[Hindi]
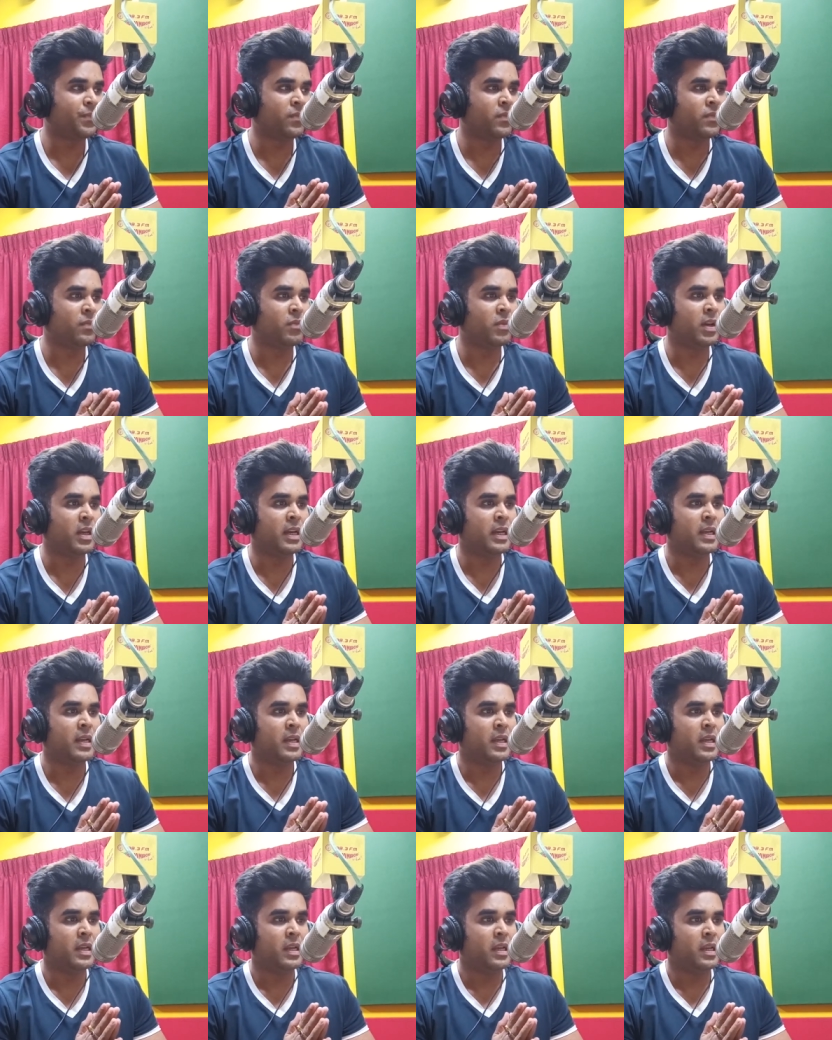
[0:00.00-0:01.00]
हाँ नीरव
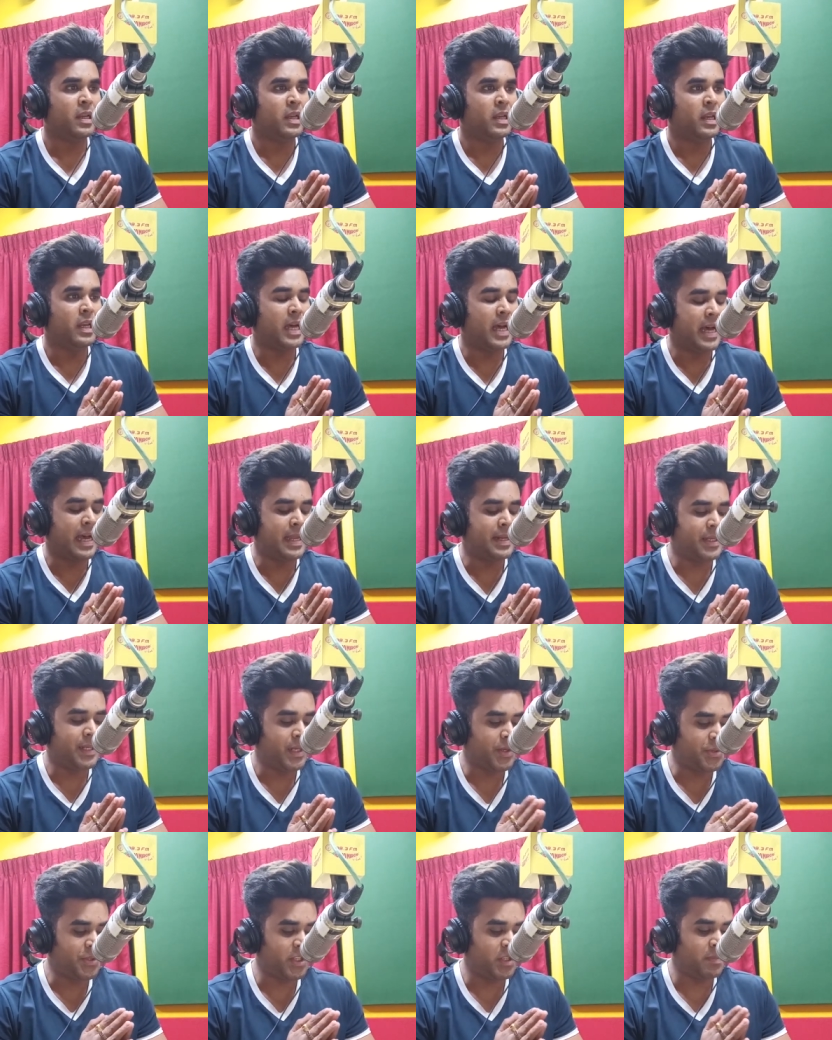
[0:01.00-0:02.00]
बोल रहा हूँ मैं
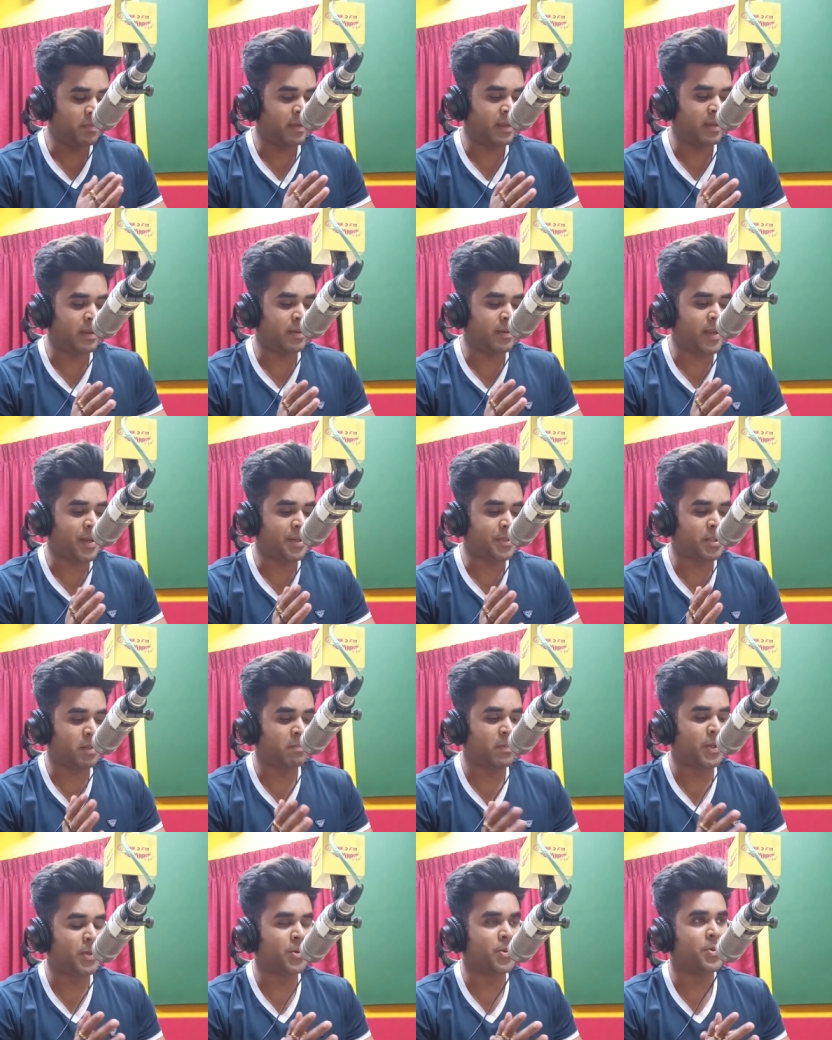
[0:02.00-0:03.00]
नीरव जी मैं
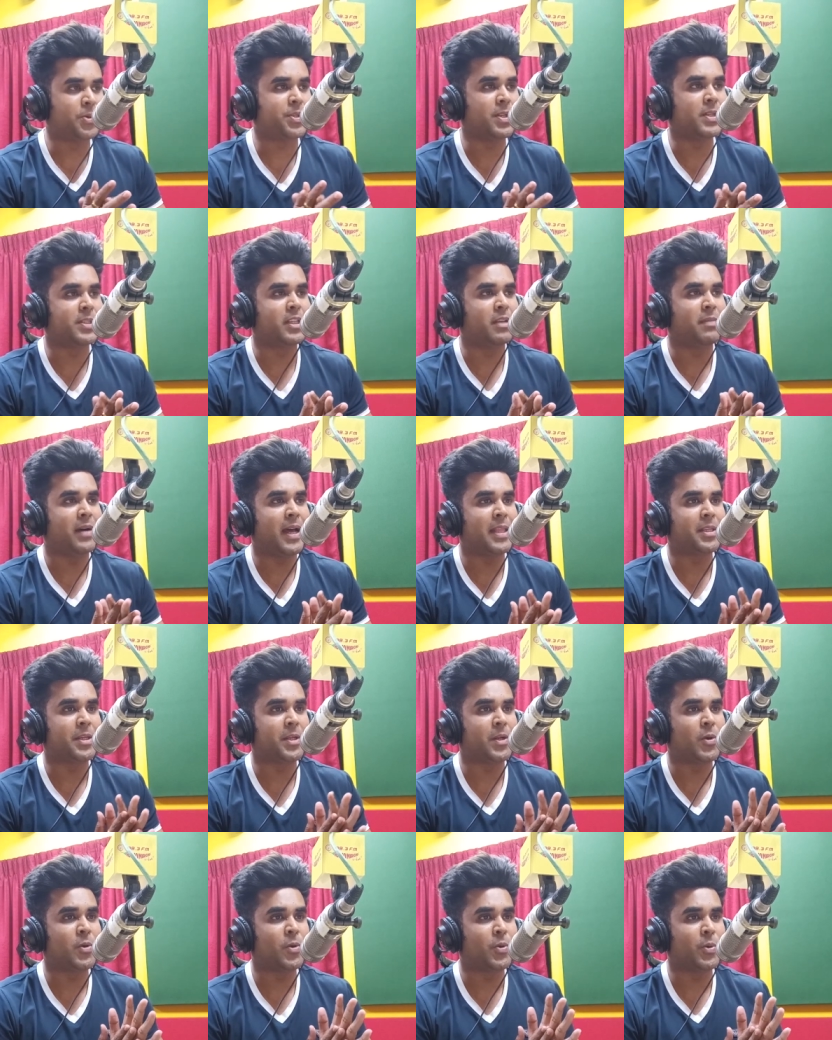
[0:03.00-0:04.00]
ब्लू होटल से बात कर
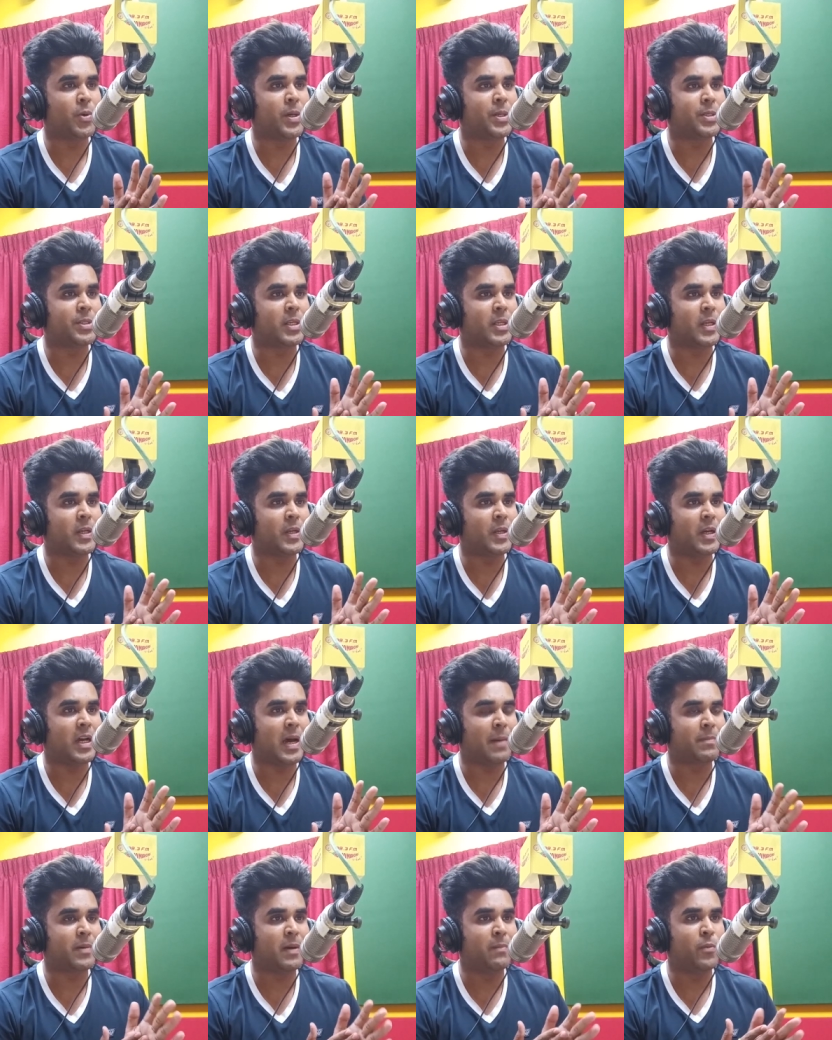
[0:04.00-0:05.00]
रहा हूँ गोवा से
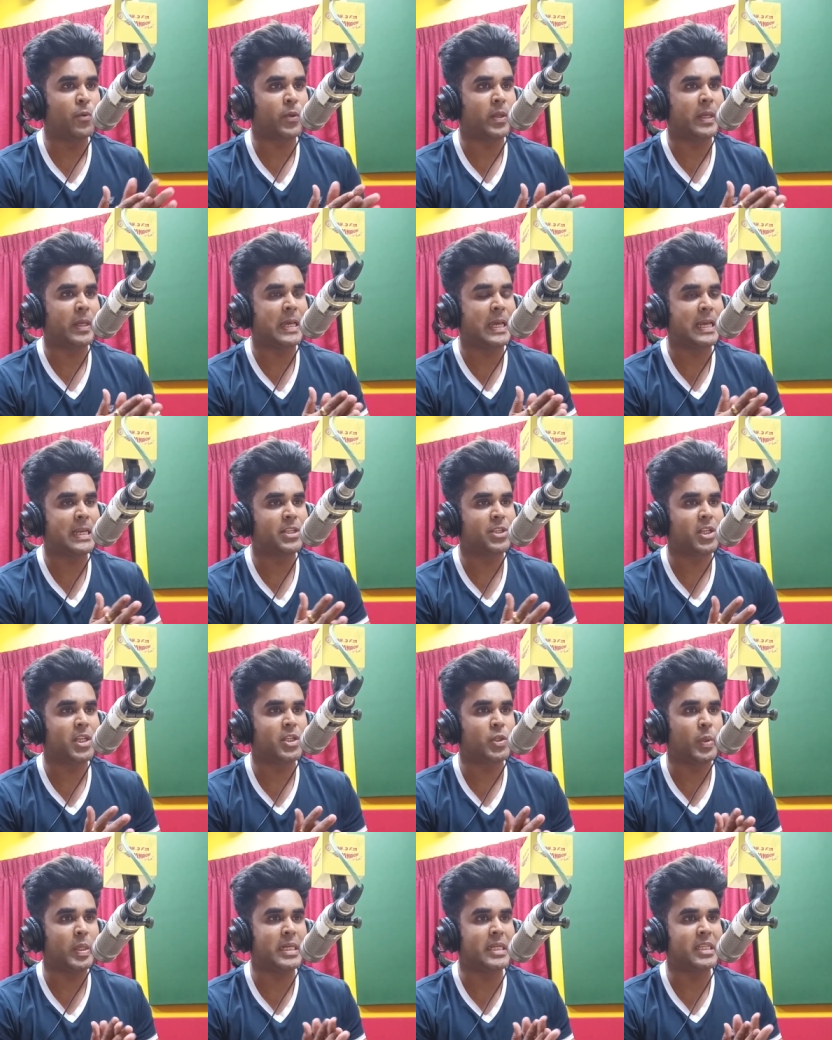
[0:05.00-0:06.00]
आपका बुकिंग है सर
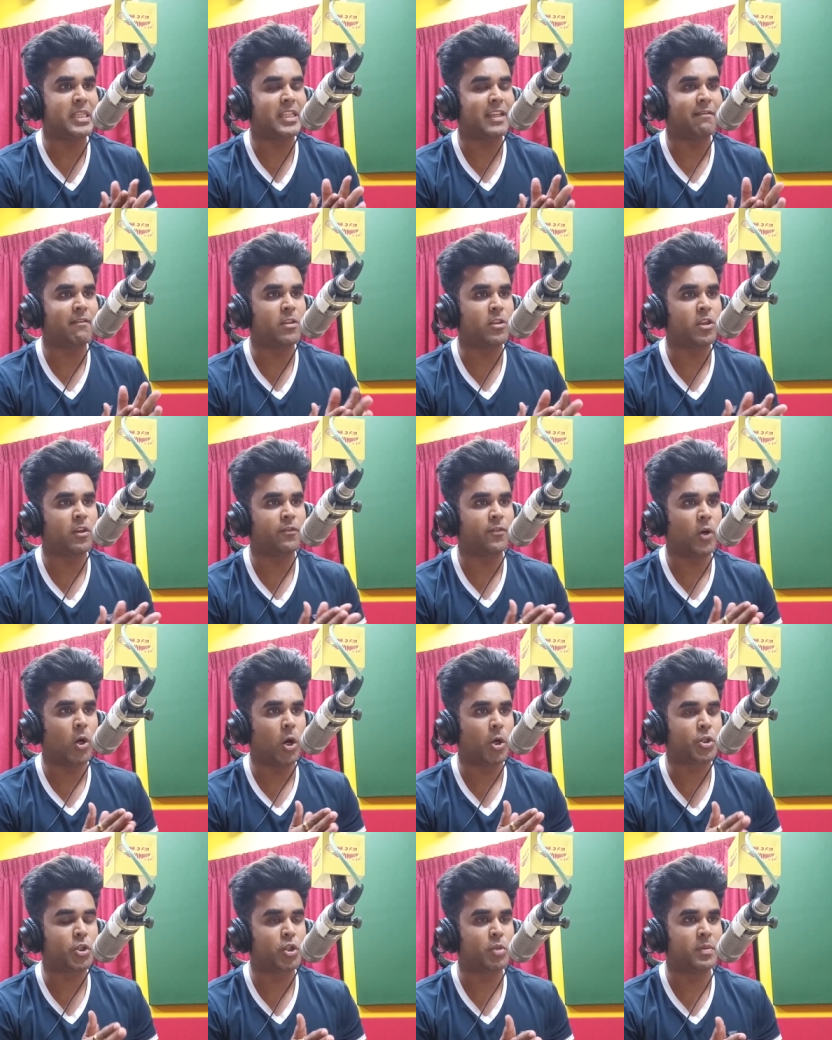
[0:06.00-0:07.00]
ट्वेंटी सेवन ऑफ
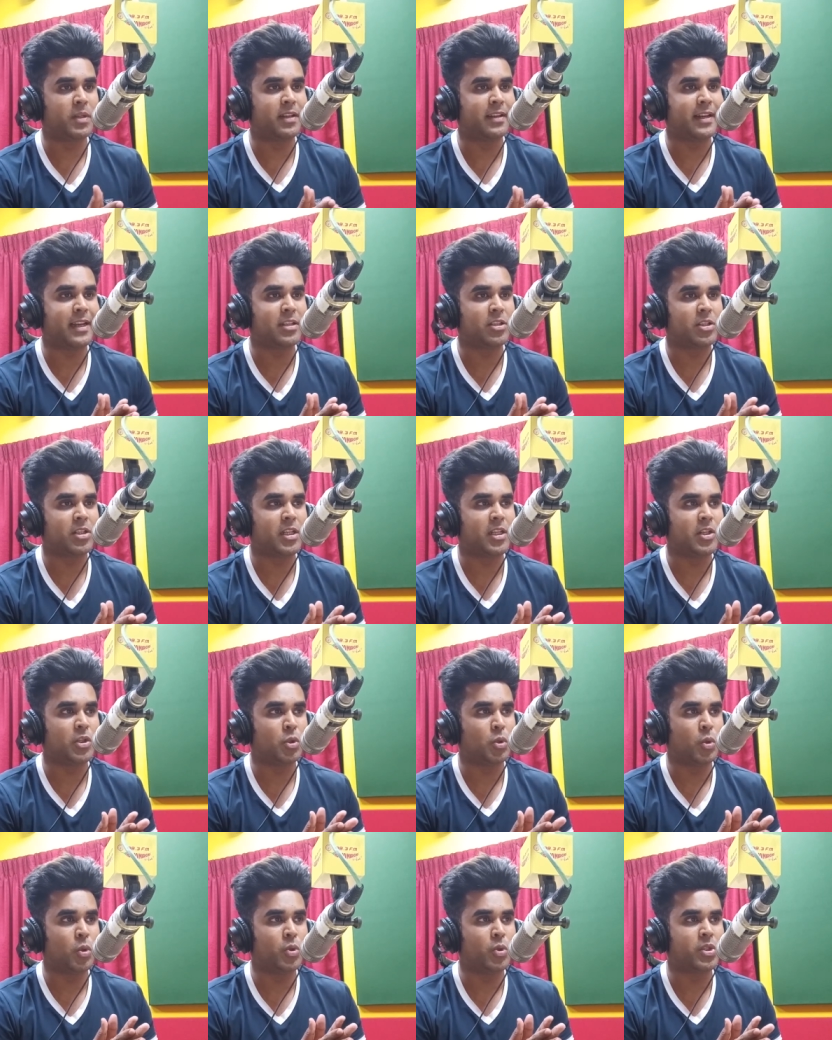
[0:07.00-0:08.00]
अक्टूबर का सर
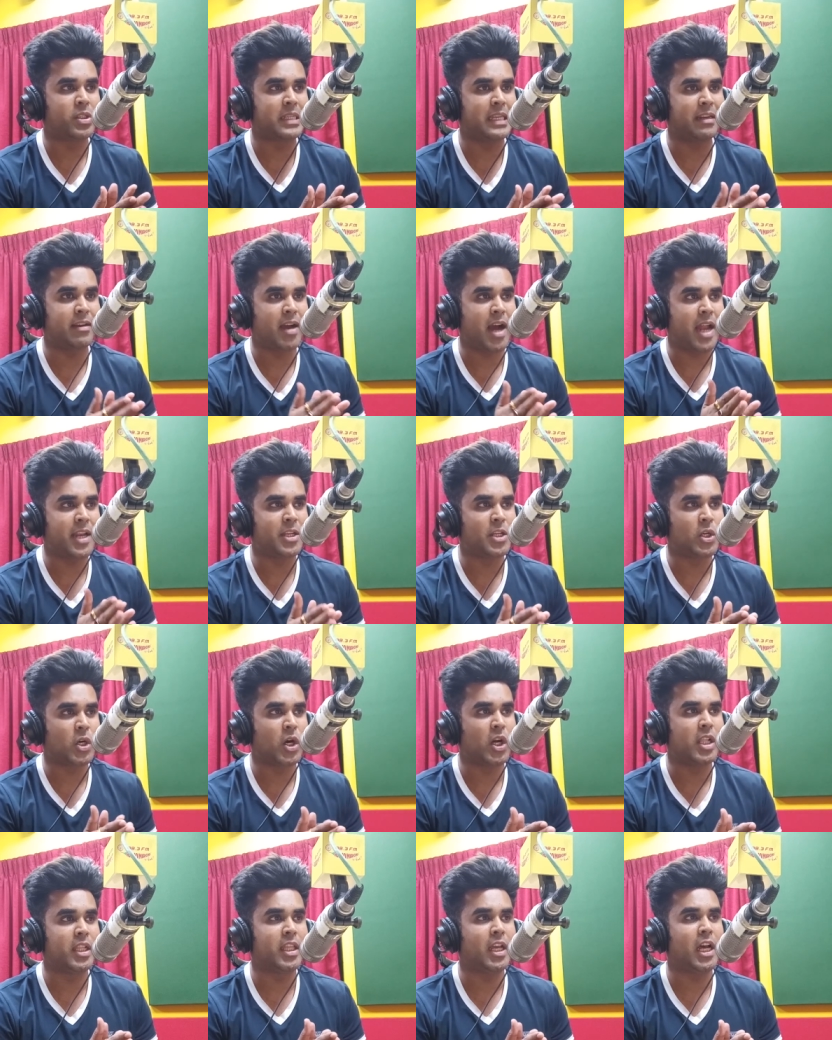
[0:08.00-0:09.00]
तो उसके रिगार्डिंग
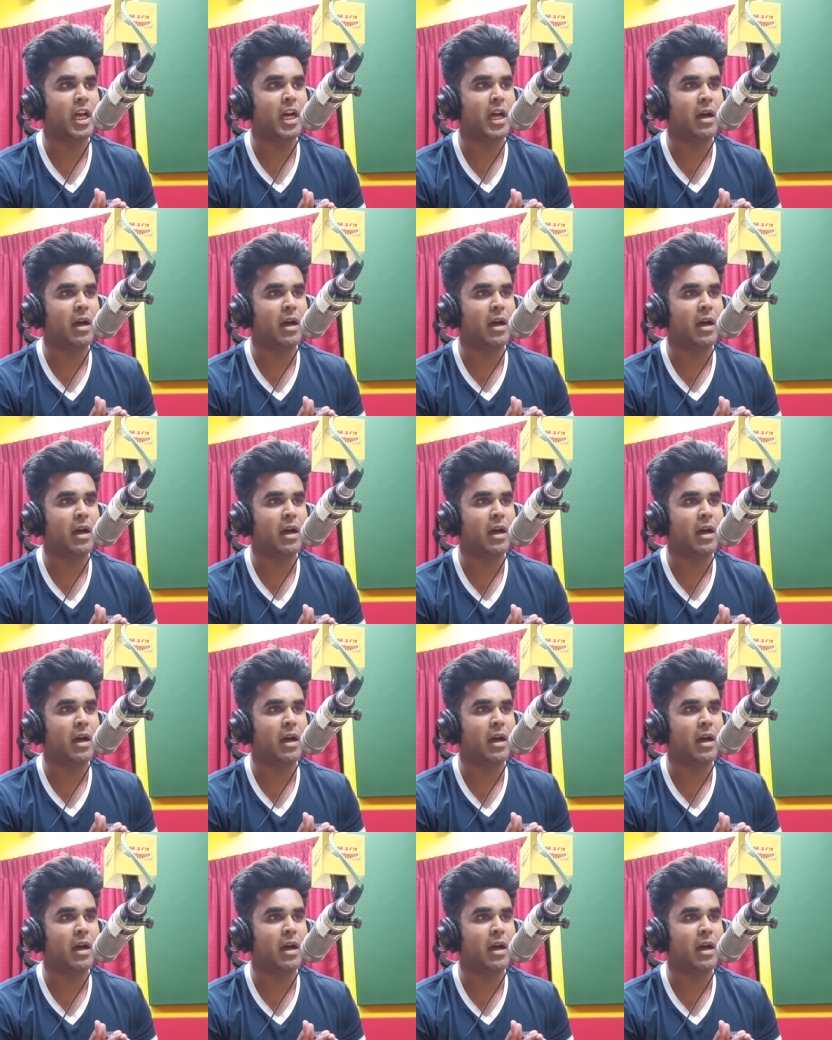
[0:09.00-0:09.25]
कॉल था